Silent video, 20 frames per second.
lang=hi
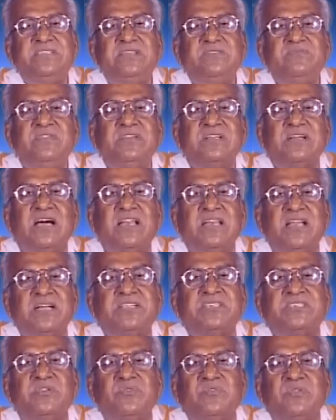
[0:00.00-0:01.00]
जीवन का
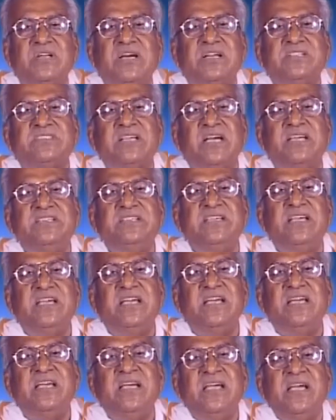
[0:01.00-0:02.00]
लक्ष्य होना
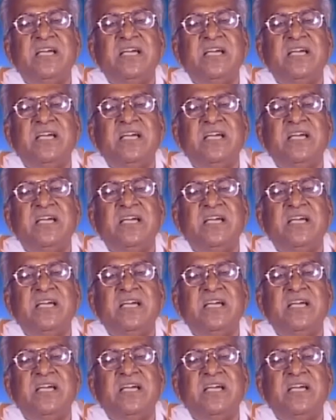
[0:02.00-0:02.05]
चाहिए